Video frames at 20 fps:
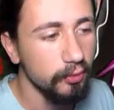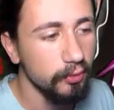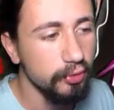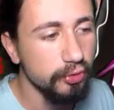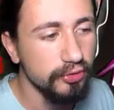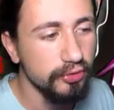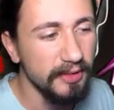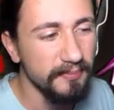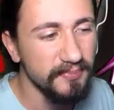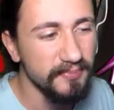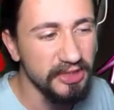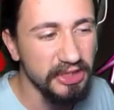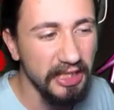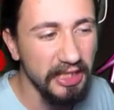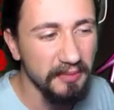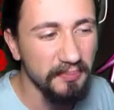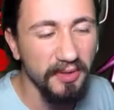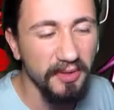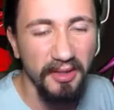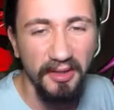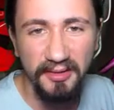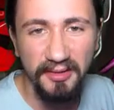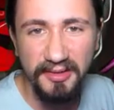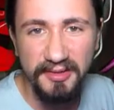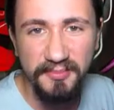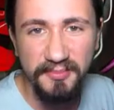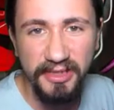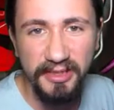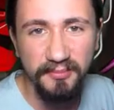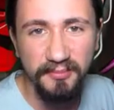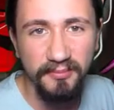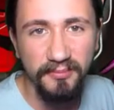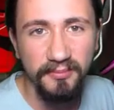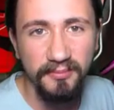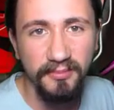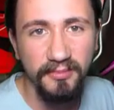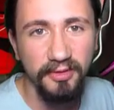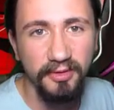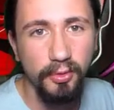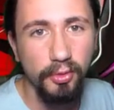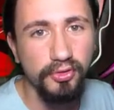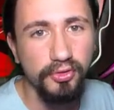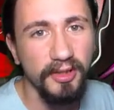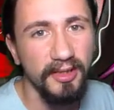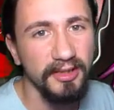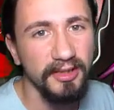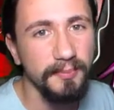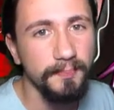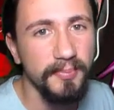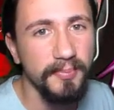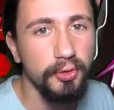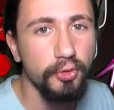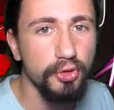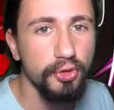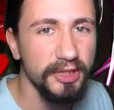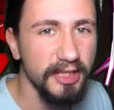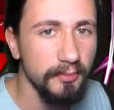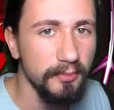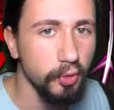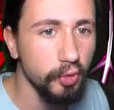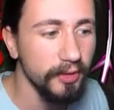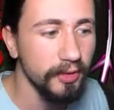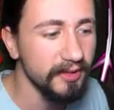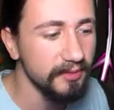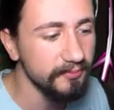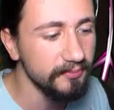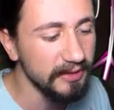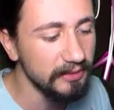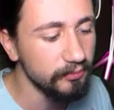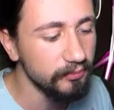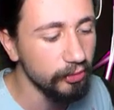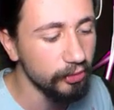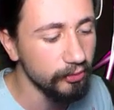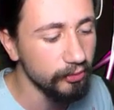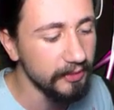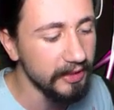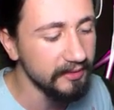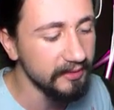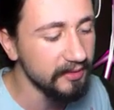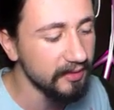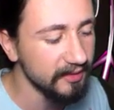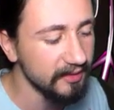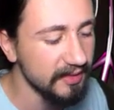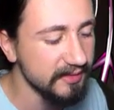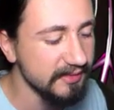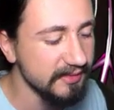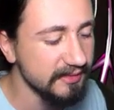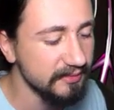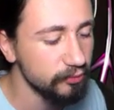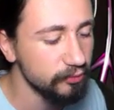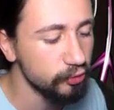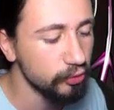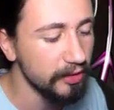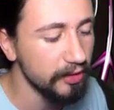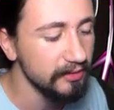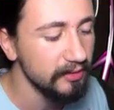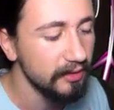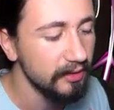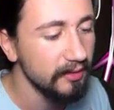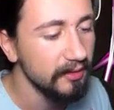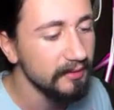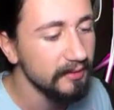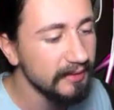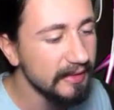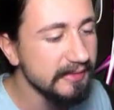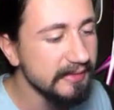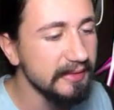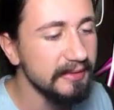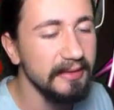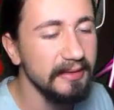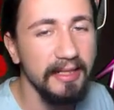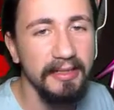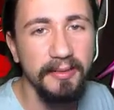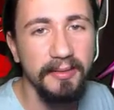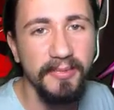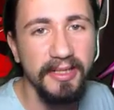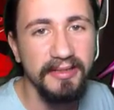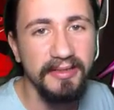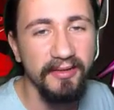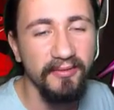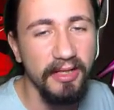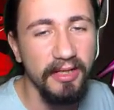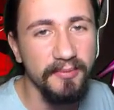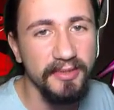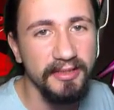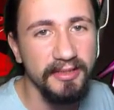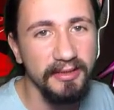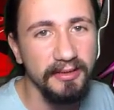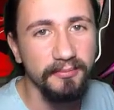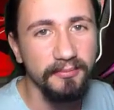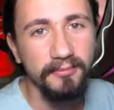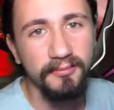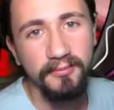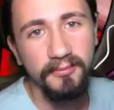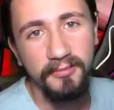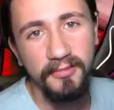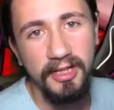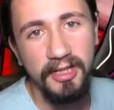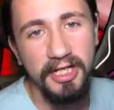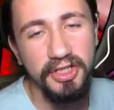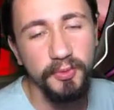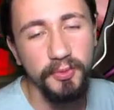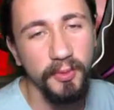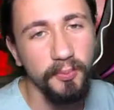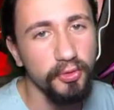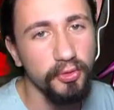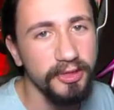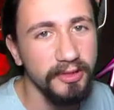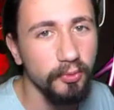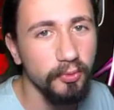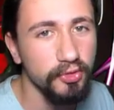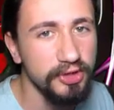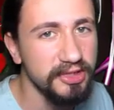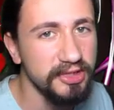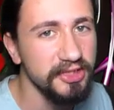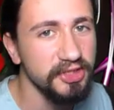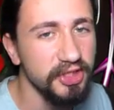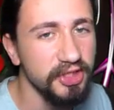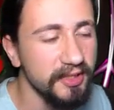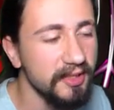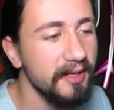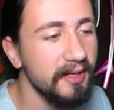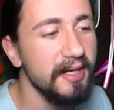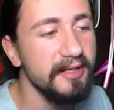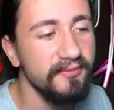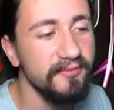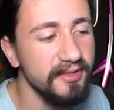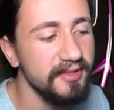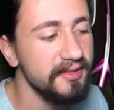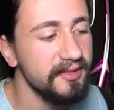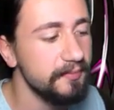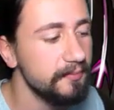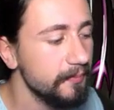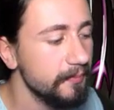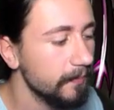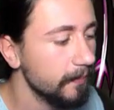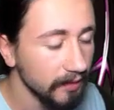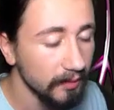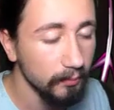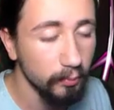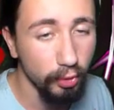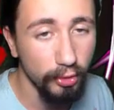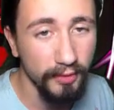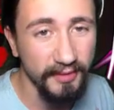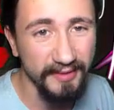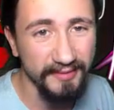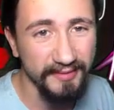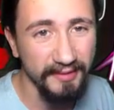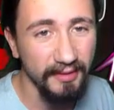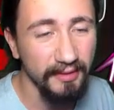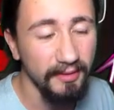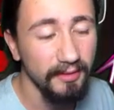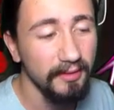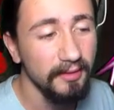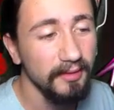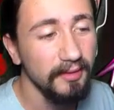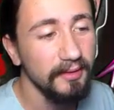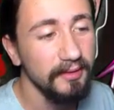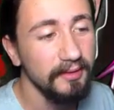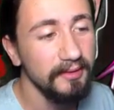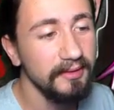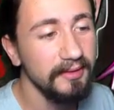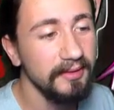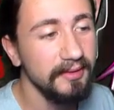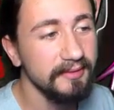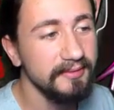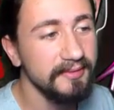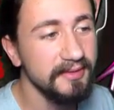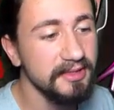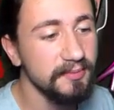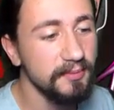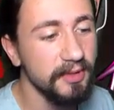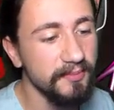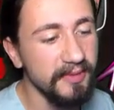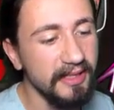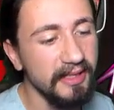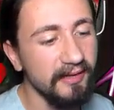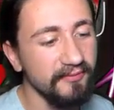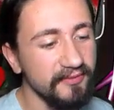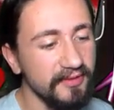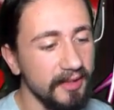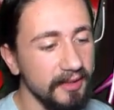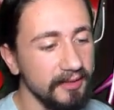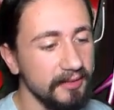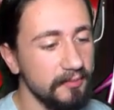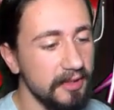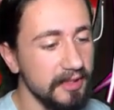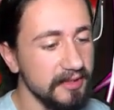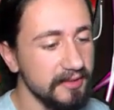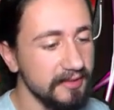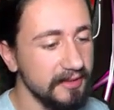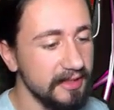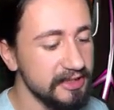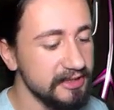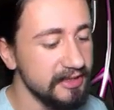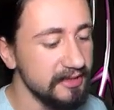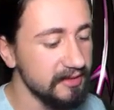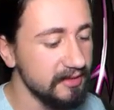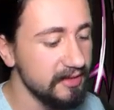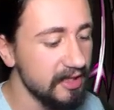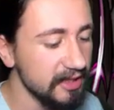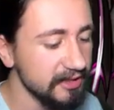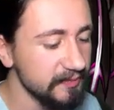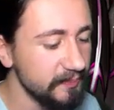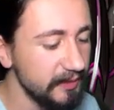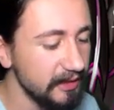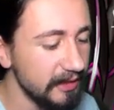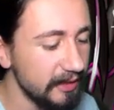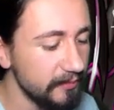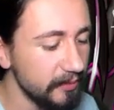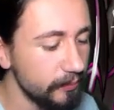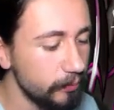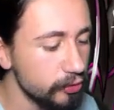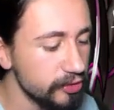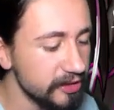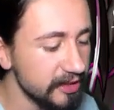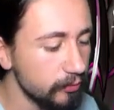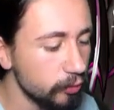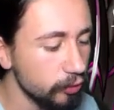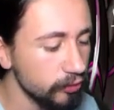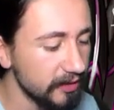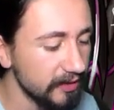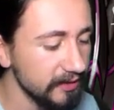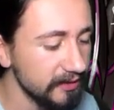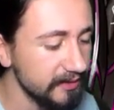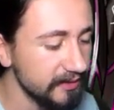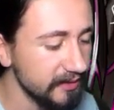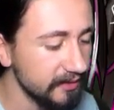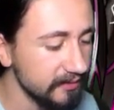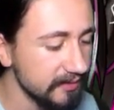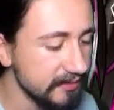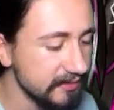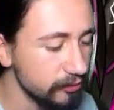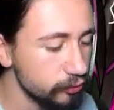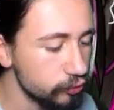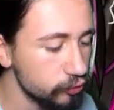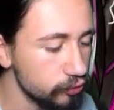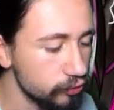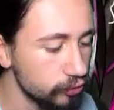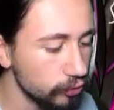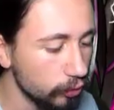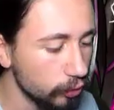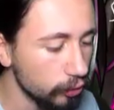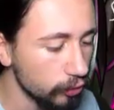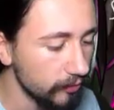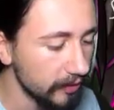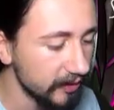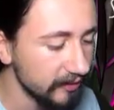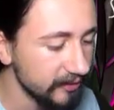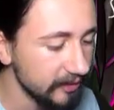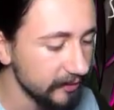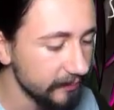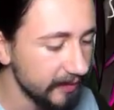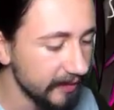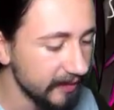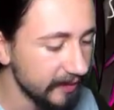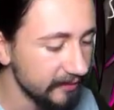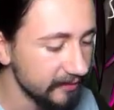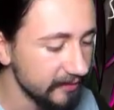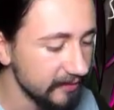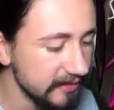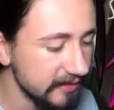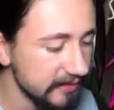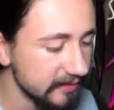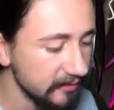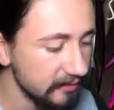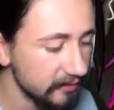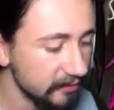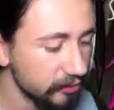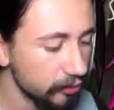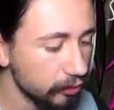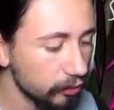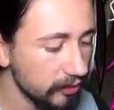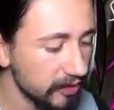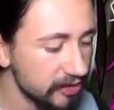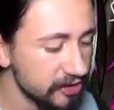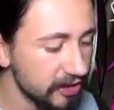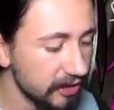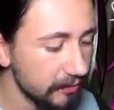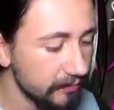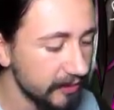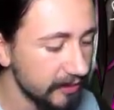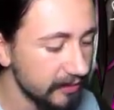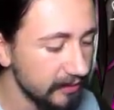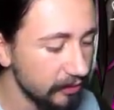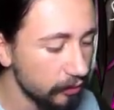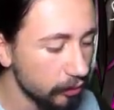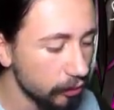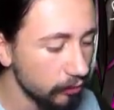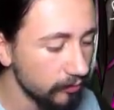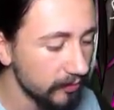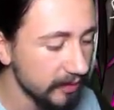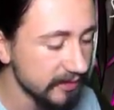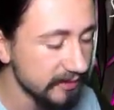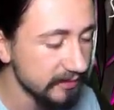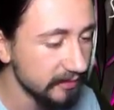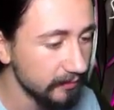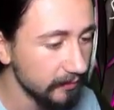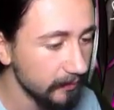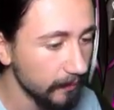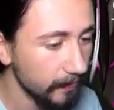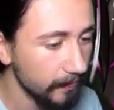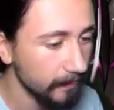O yüzden bir şarpı alır mıyım yoksa alıp bir köşeye mi koyarım bilmiyorum. Yani kararsızım şu an. Neyse ilerlemeye devam edelim. Karşıma Pokemon çıkınca karar veririm. Bu arada e, takıma Meowth aldım arkadaşlar. Kat bilen bir Pokemon alın yanınıza. Çünkü ormanlık bir yerdeyiz. Ne olacağı belli olmaz.